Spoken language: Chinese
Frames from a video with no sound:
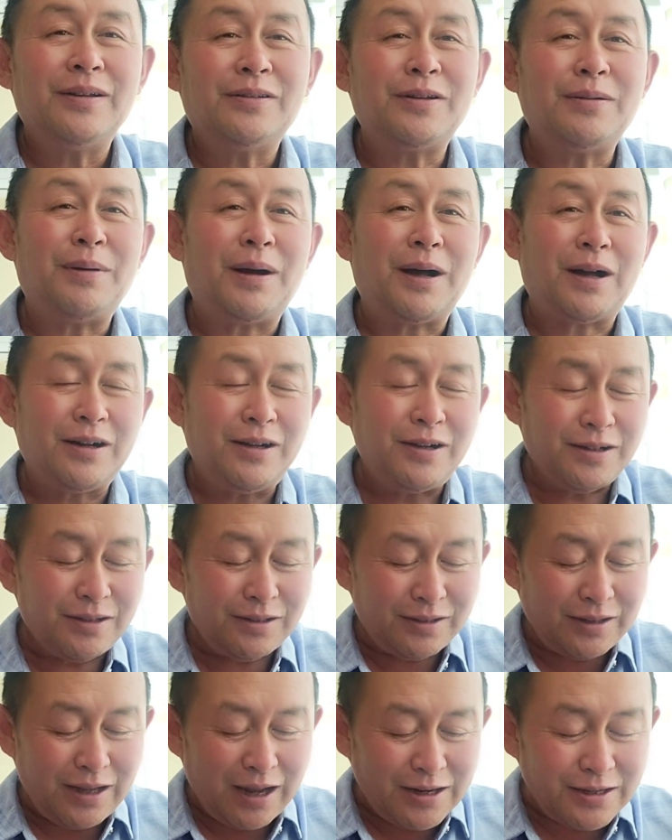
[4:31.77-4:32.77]
对吧？可
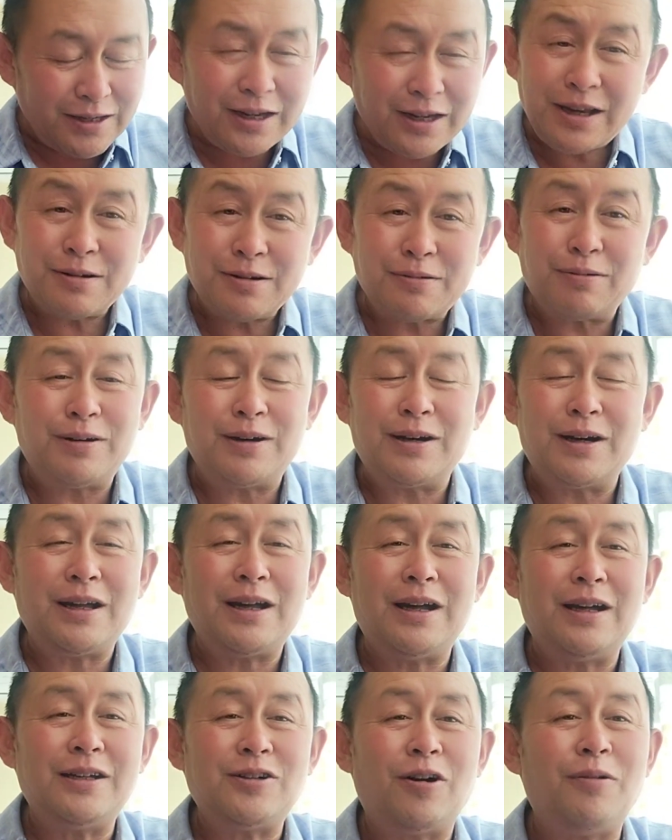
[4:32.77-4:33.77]
是在这会儿
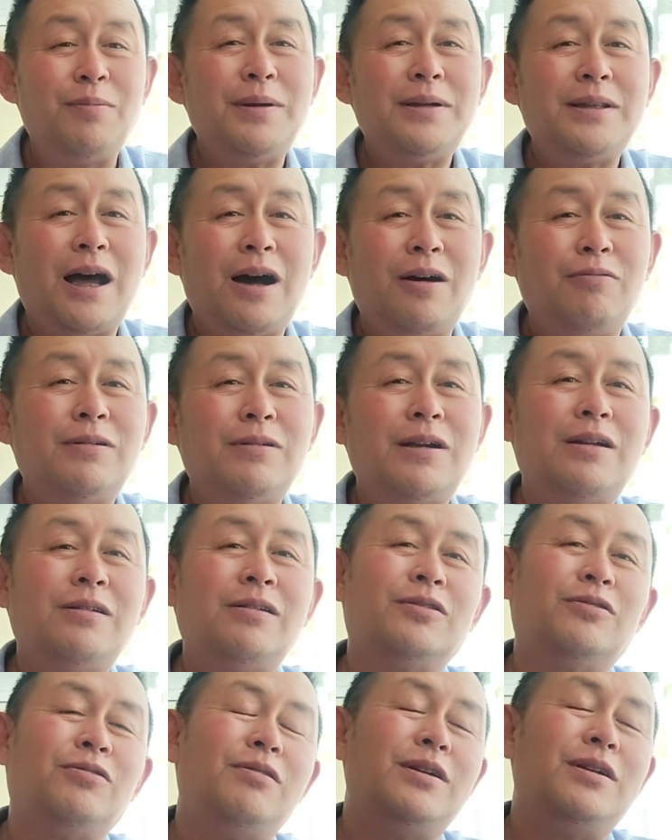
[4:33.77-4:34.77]
呢，姚贝娜忽然有
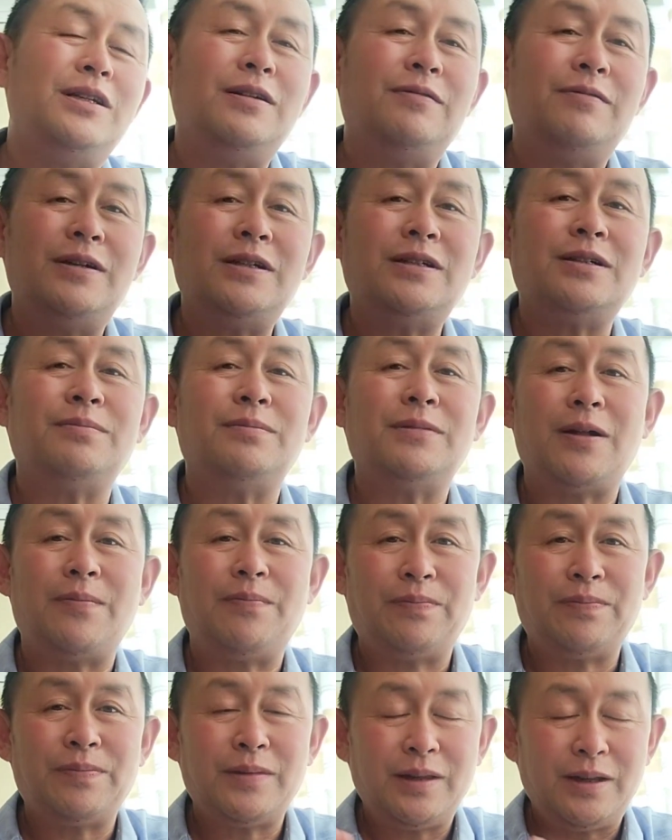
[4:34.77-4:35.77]
点退役，为什么呢？
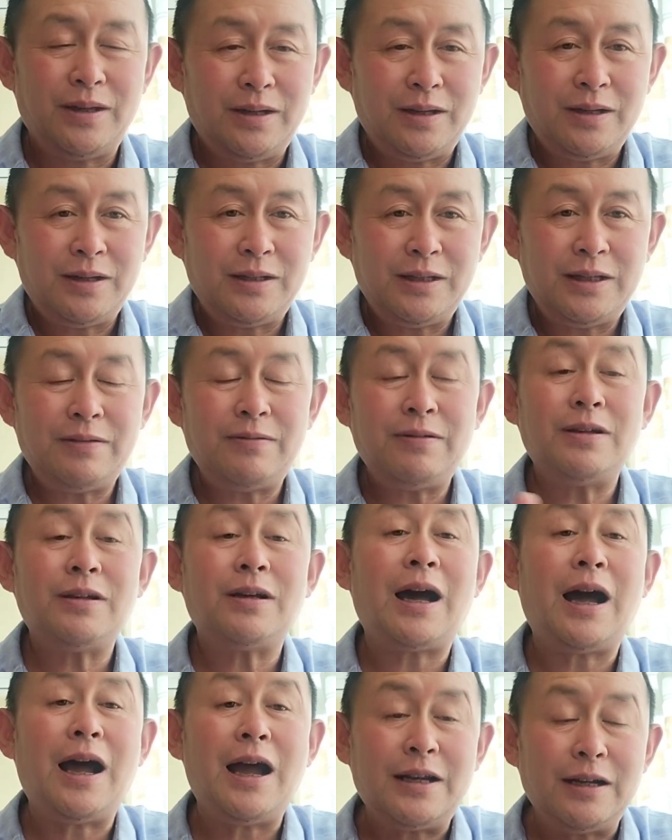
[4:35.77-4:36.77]
因为
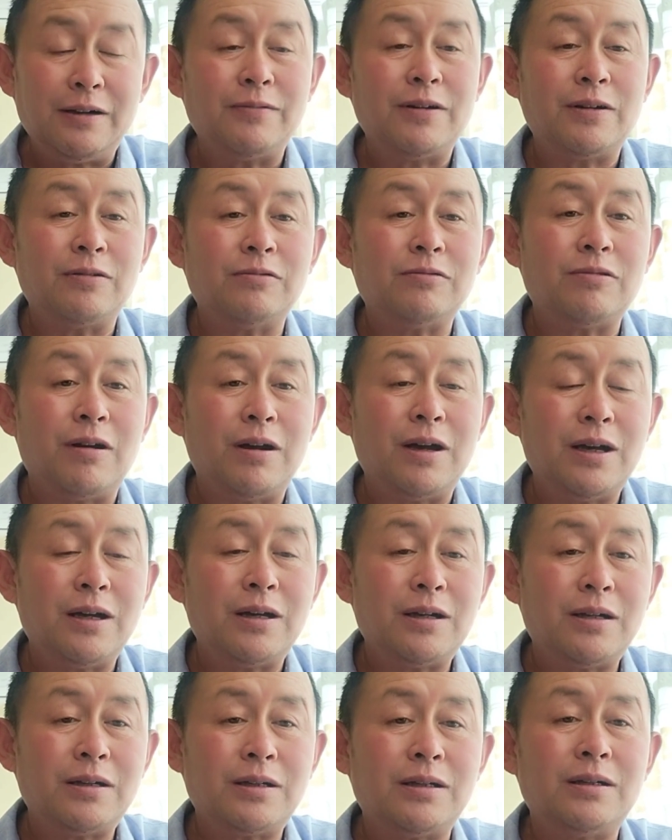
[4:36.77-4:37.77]
海政文工
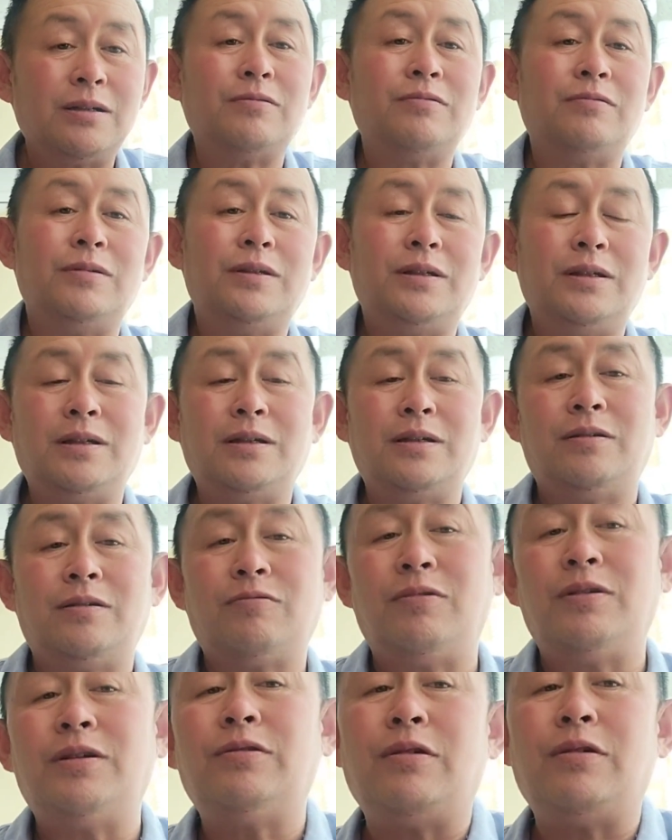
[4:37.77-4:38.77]
团是属于这个
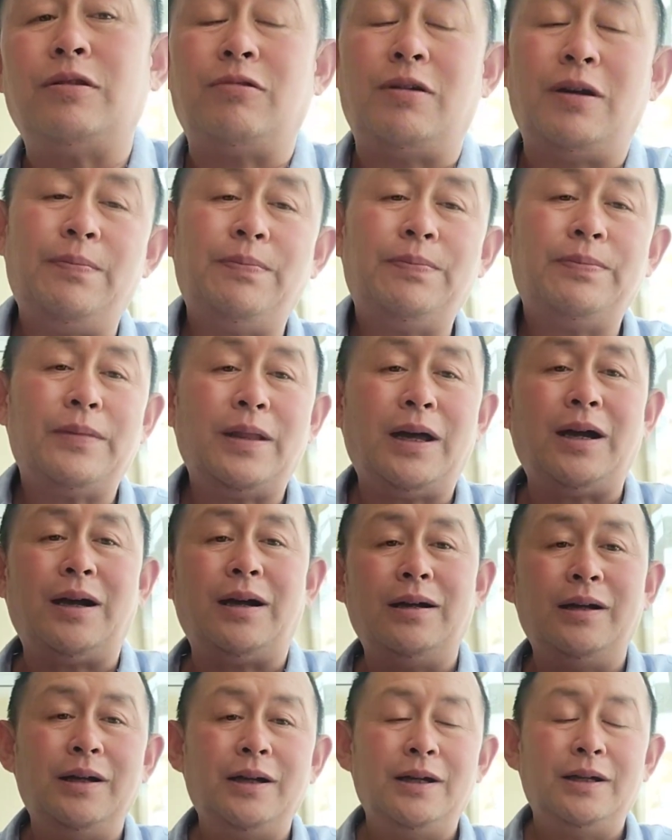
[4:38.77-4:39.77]
国营院团
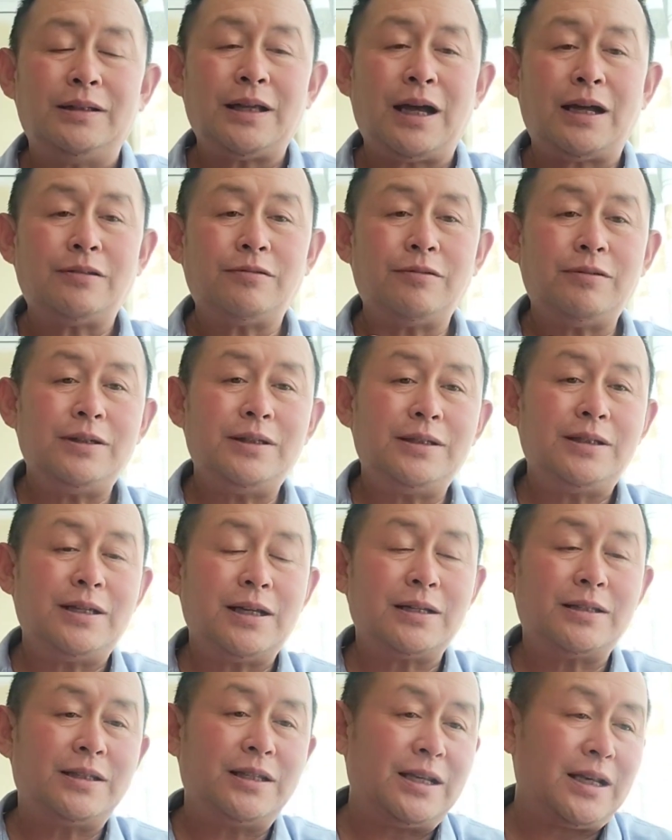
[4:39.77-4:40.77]
啊，他对一些
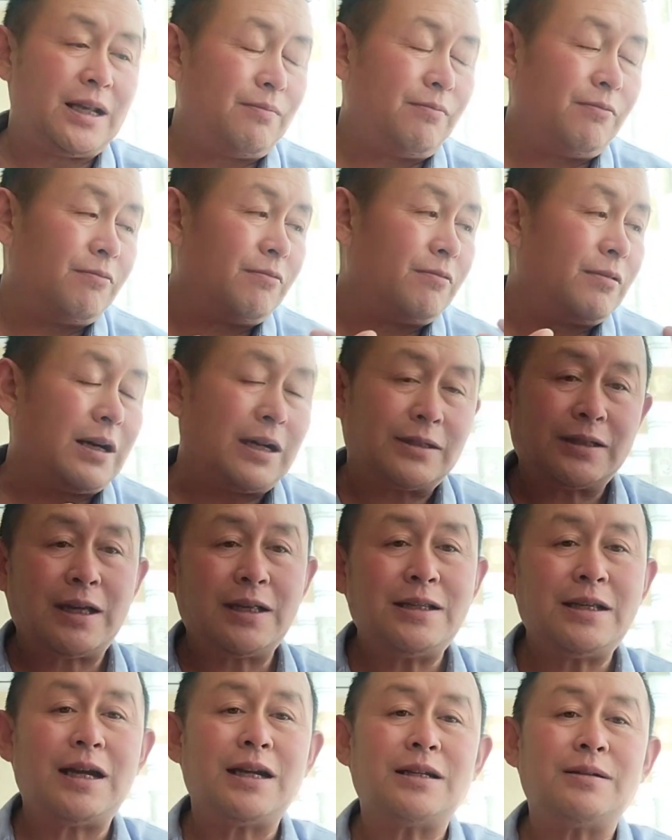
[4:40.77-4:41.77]
个节目啊，
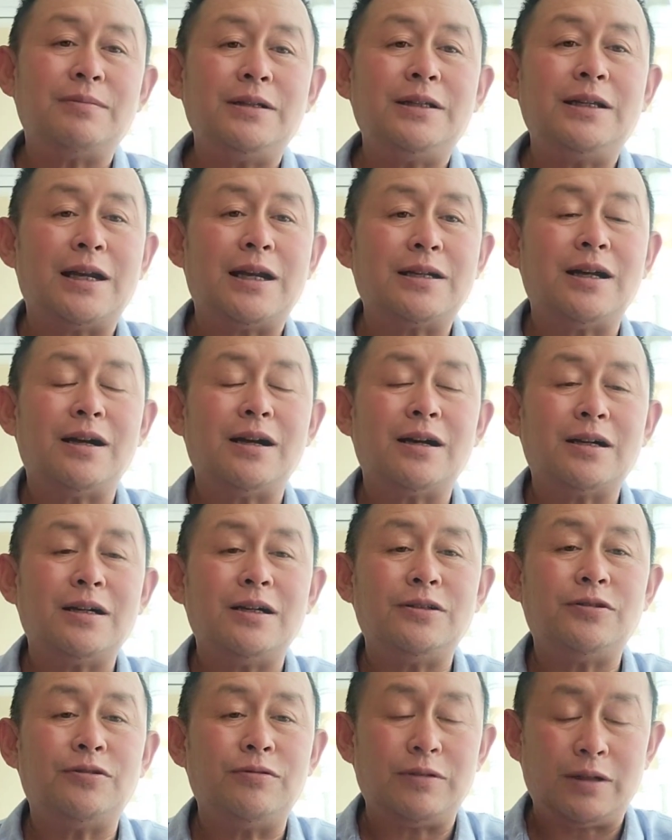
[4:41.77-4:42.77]
参加什么演唱
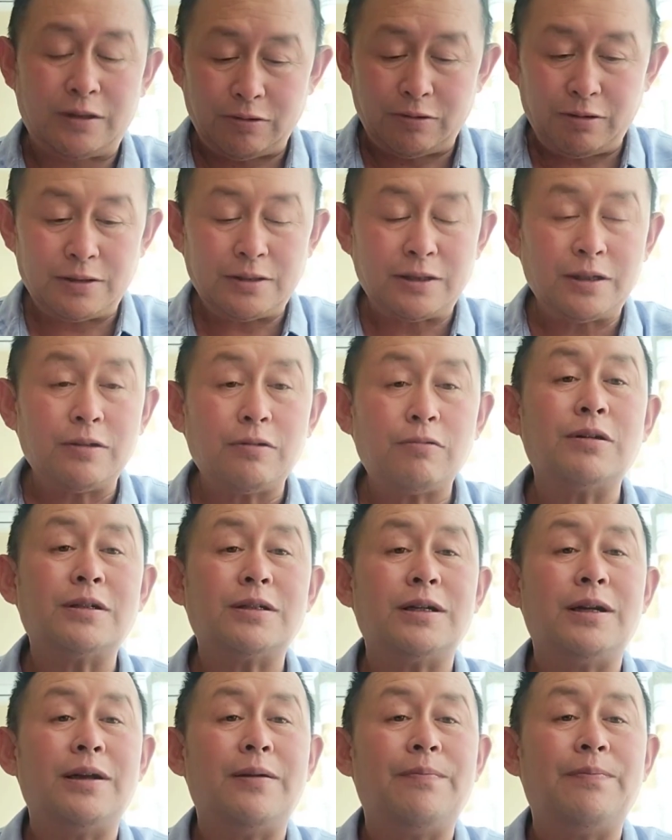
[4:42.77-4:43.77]
歌曲啊，都要进行过
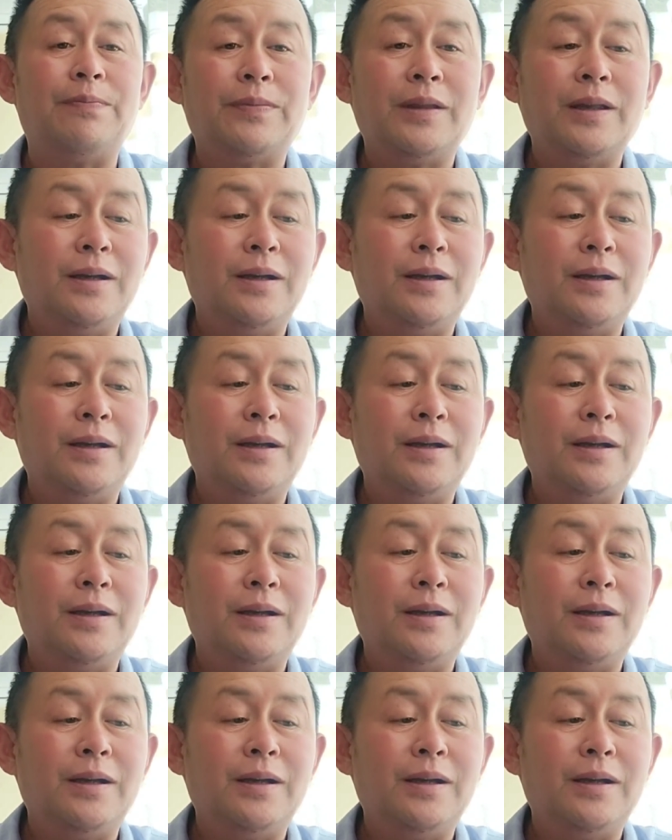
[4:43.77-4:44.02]
审。